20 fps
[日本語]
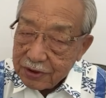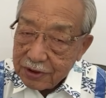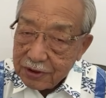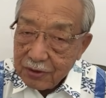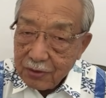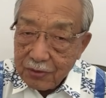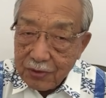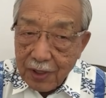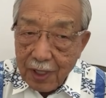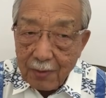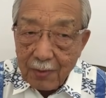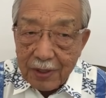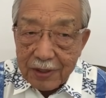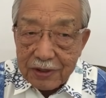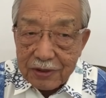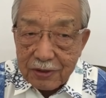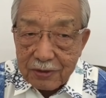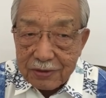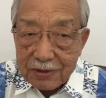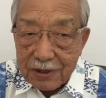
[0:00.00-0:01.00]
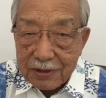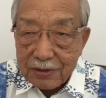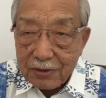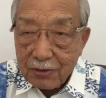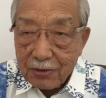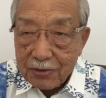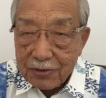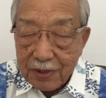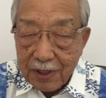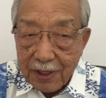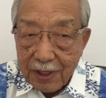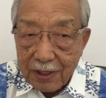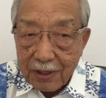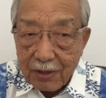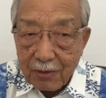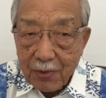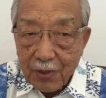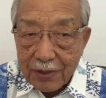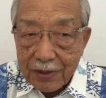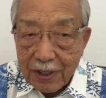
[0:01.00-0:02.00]
場にあまり直接大きな影響
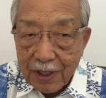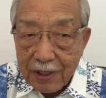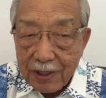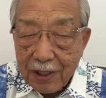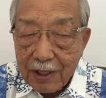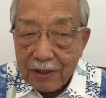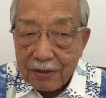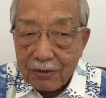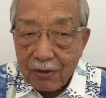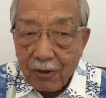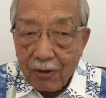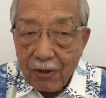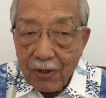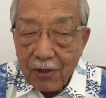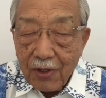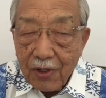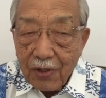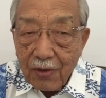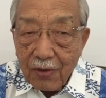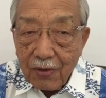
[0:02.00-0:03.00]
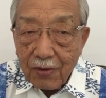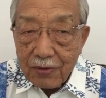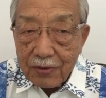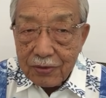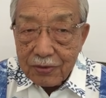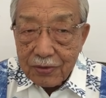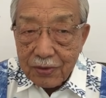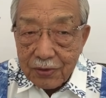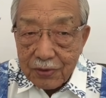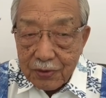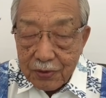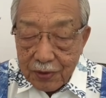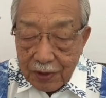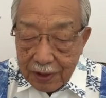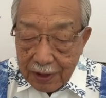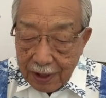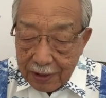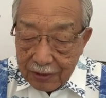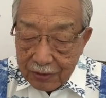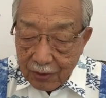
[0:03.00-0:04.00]
も与えないと。いうことで、
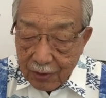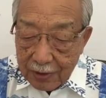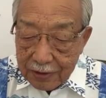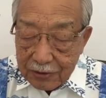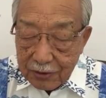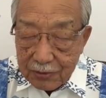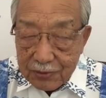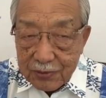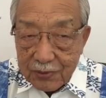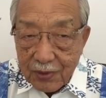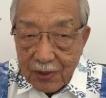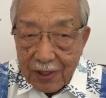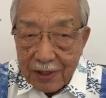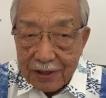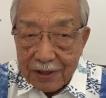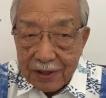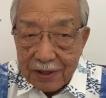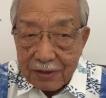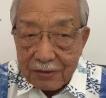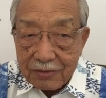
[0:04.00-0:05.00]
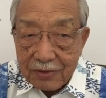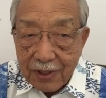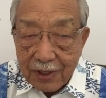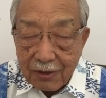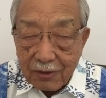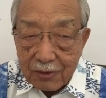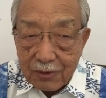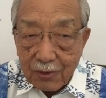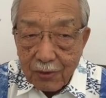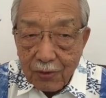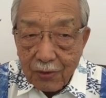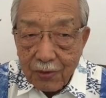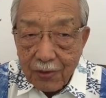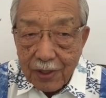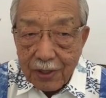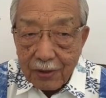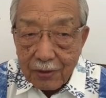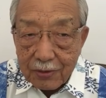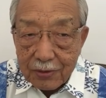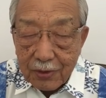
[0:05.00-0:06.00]
なんとかソフトランディングでことを終え
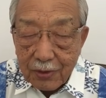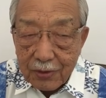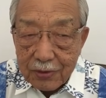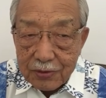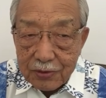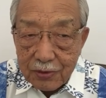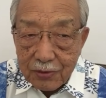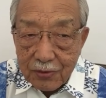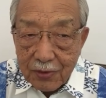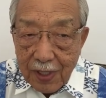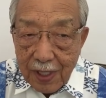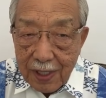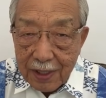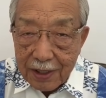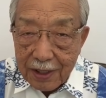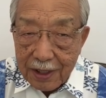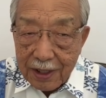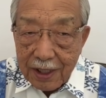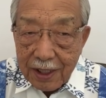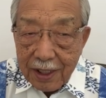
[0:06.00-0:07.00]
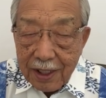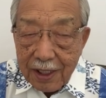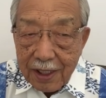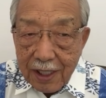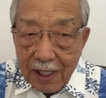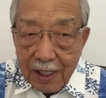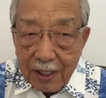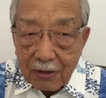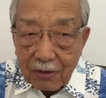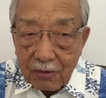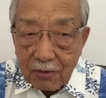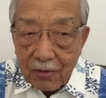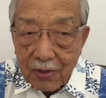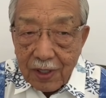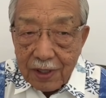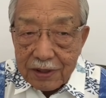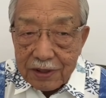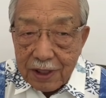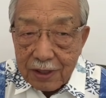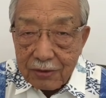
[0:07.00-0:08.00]
ようと。その代わり、えこの
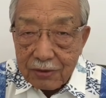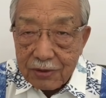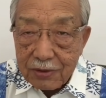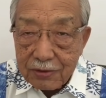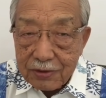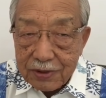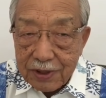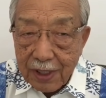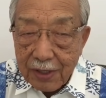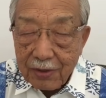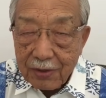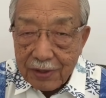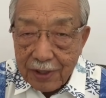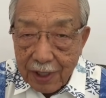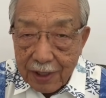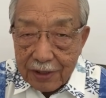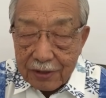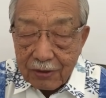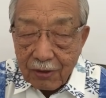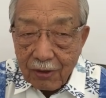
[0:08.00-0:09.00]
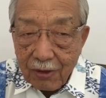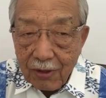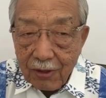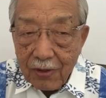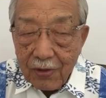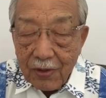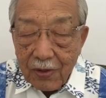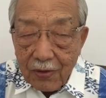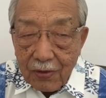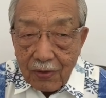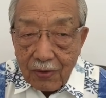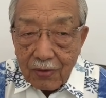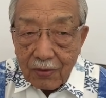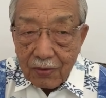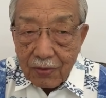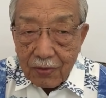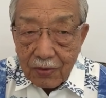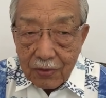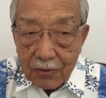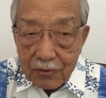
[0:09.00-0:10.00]
会社の救済はないと。こ
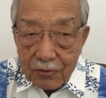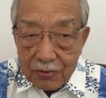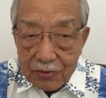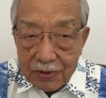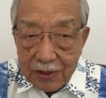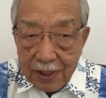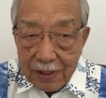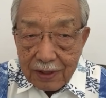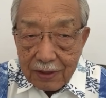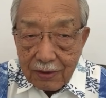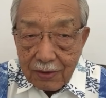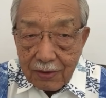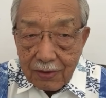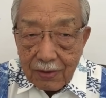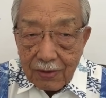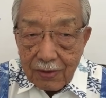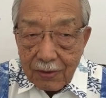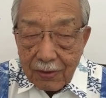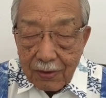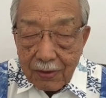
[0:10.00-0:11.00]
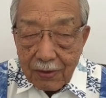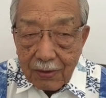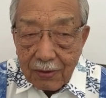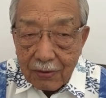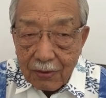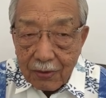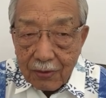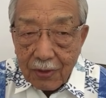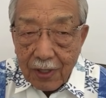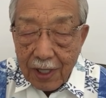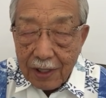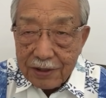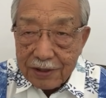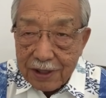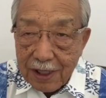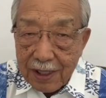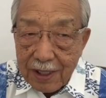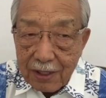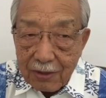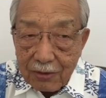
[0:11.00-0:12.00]
の救済を、この会
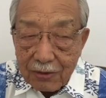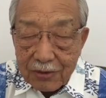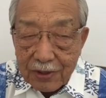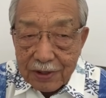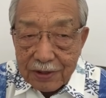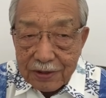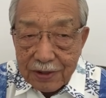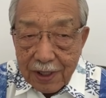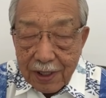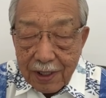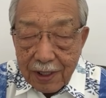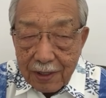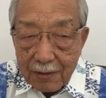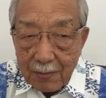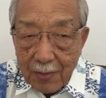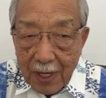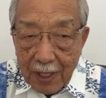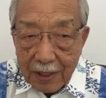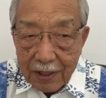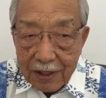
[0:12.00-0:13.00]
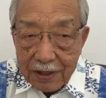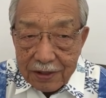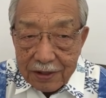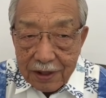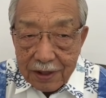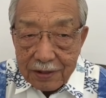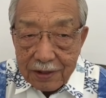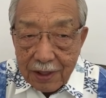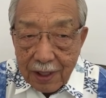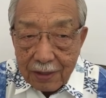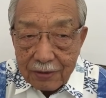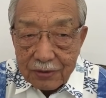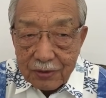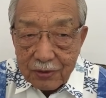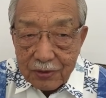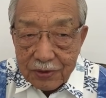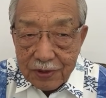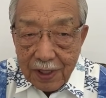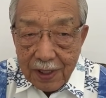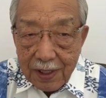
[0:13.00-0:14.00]
社をですね、まあ、健全な不
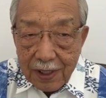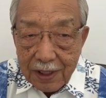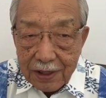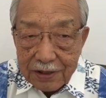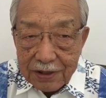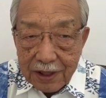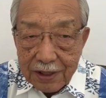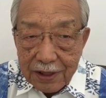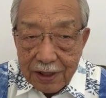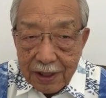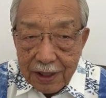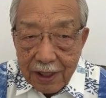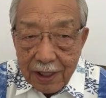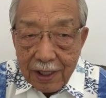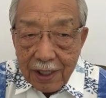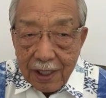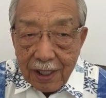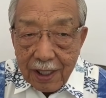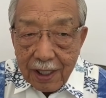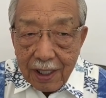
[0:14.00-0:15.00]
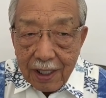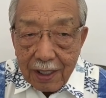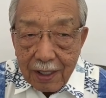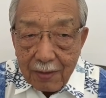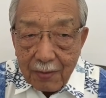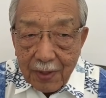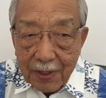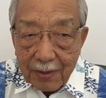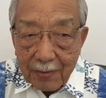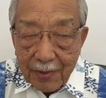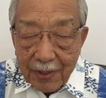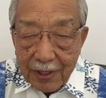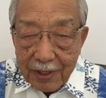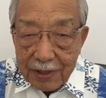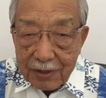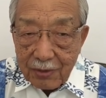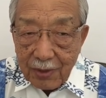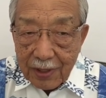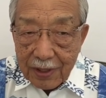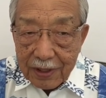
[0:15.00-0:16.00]
動産会社に、えー、バラバラに
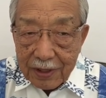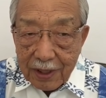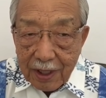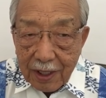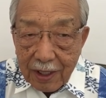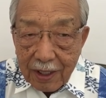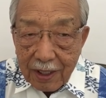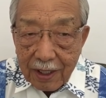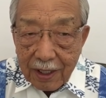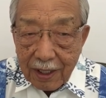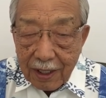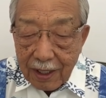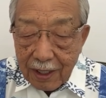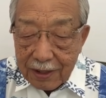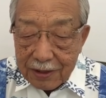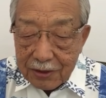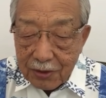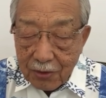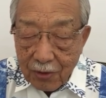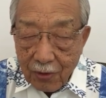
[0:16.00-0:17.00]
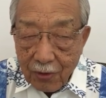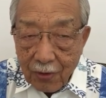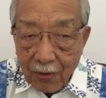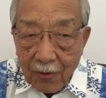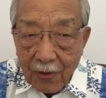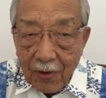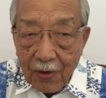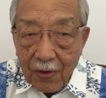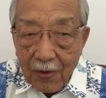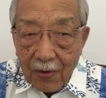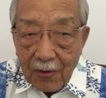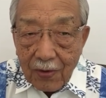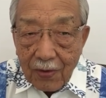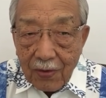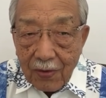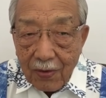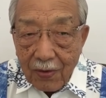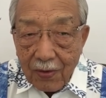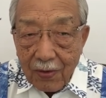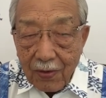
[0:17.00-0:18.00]
分けて、えー、そ
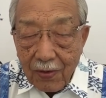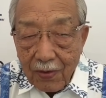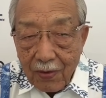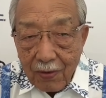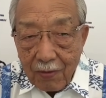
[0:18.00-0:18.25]
の、